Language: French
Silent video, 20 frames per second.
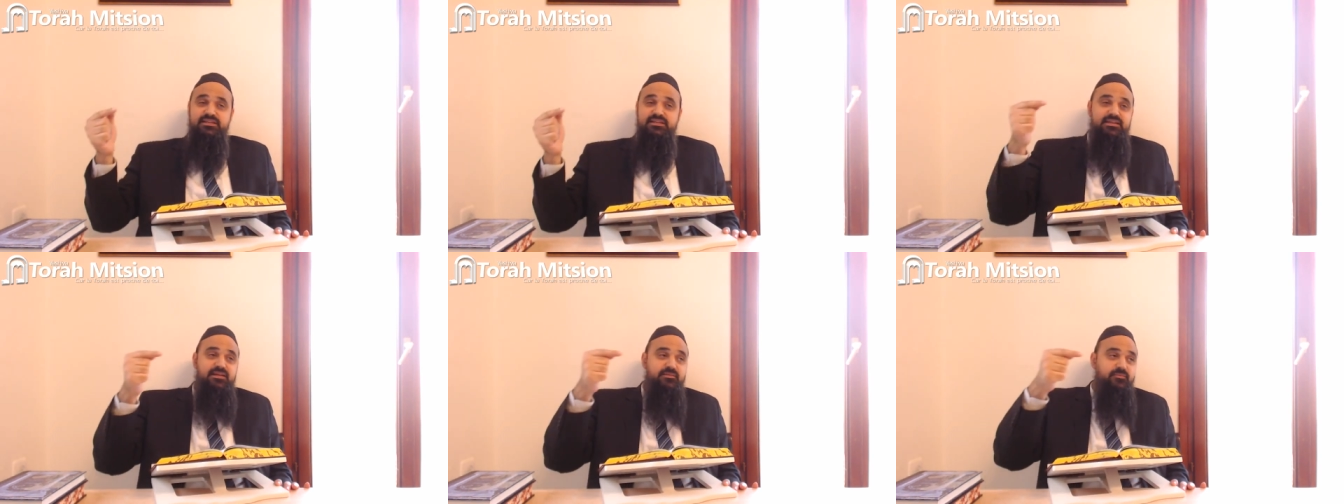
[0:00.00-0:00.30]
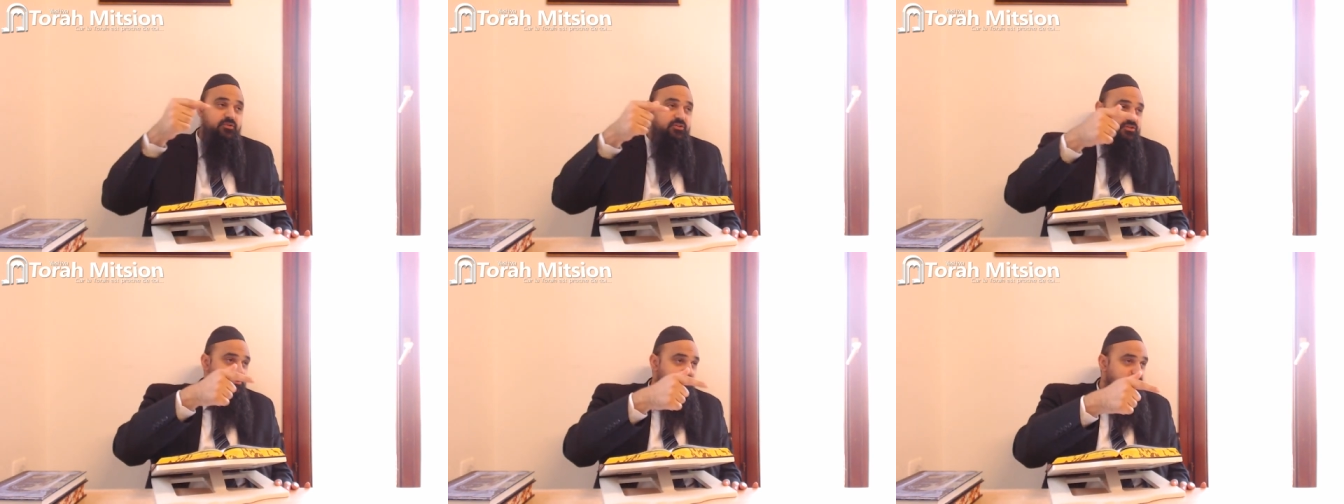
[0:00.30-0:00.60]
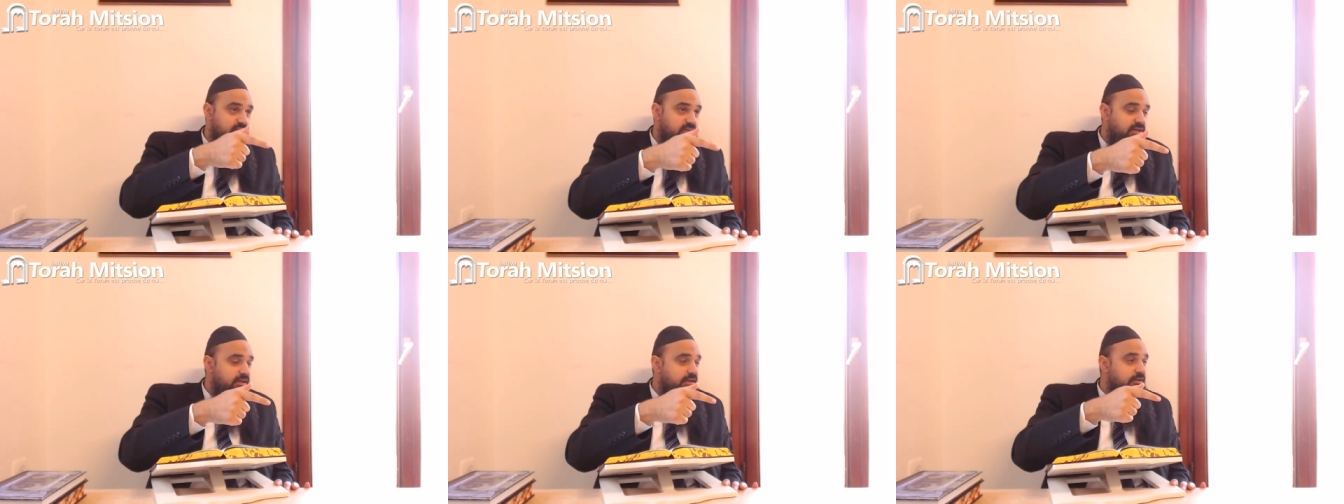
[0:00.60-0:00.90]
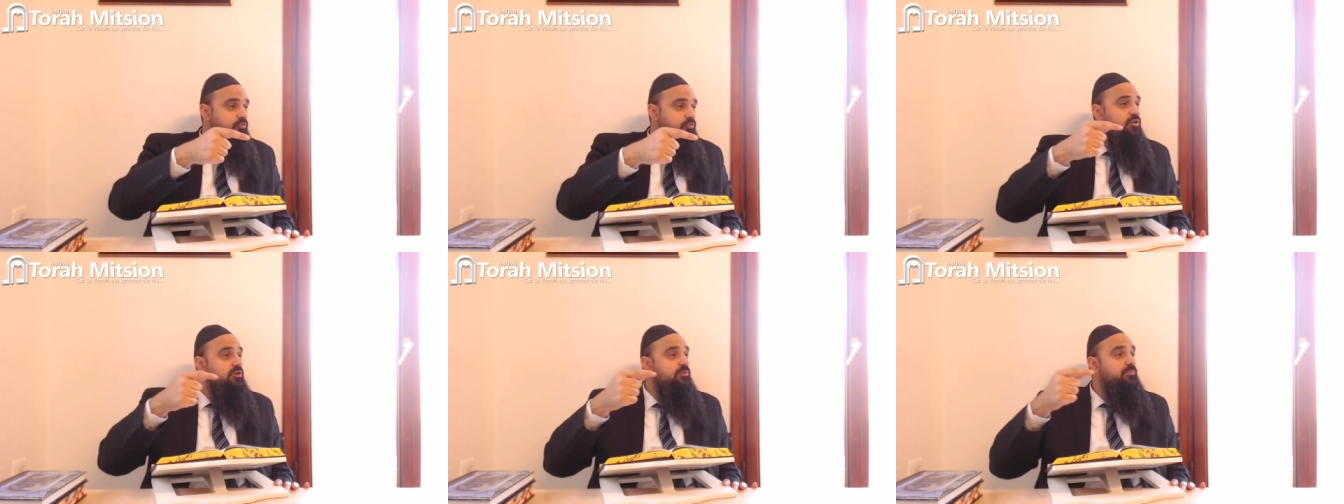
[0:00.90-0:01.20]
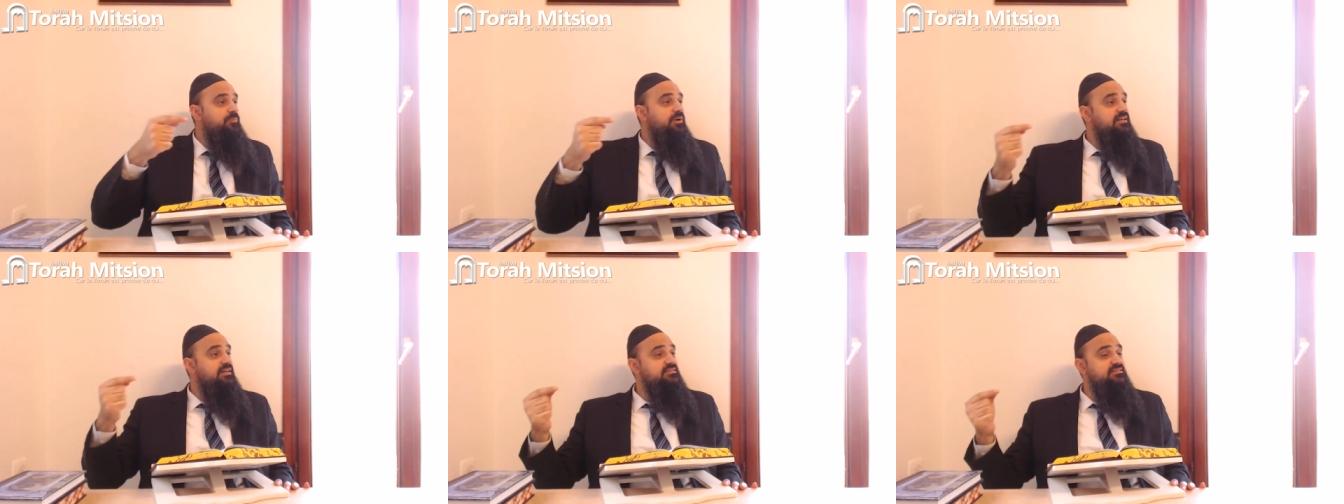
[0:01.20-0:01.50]
4 amot. Lui,
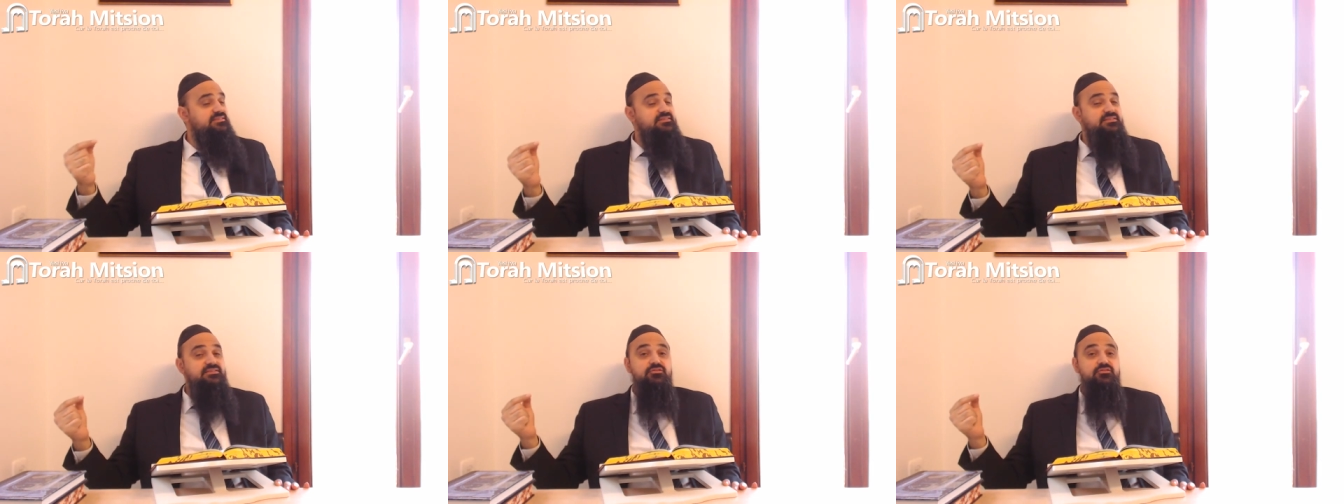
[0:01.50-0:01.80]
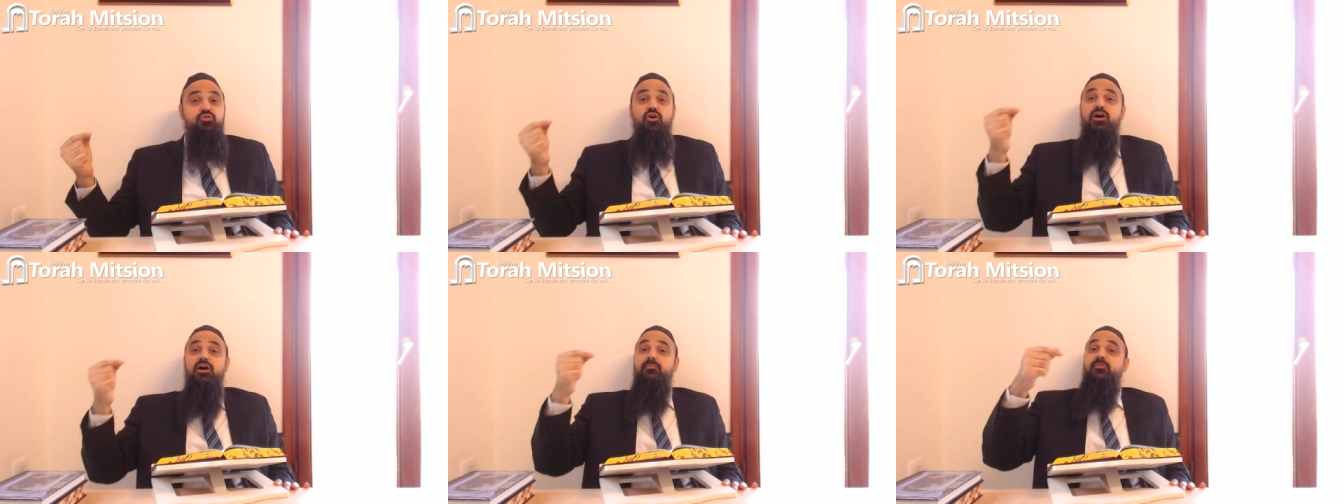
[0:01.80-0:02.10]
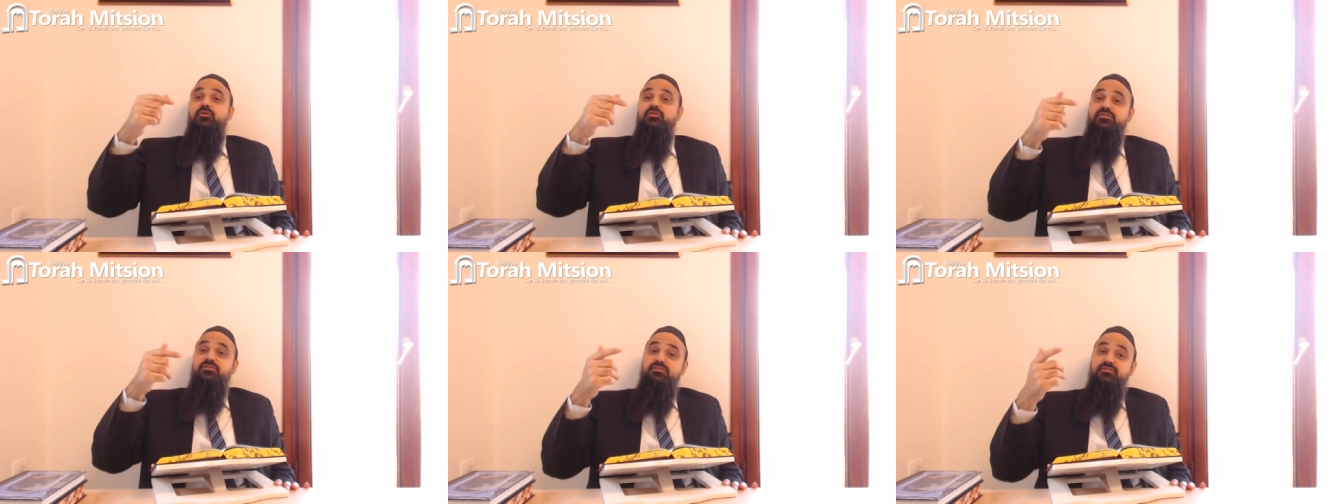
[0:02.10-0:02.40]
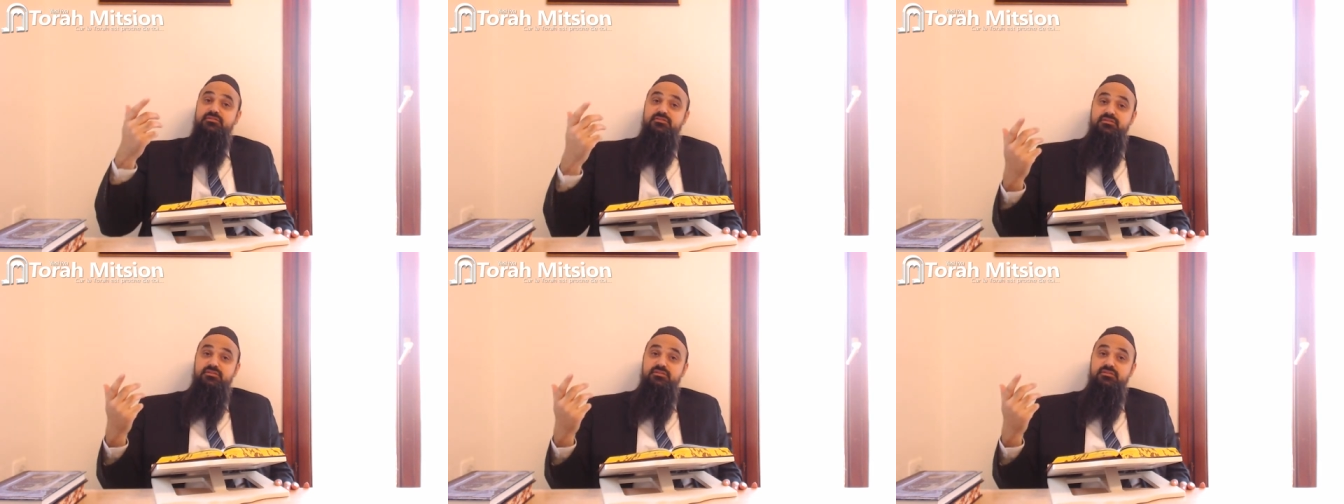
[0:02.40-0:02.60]
il passe 2 amot.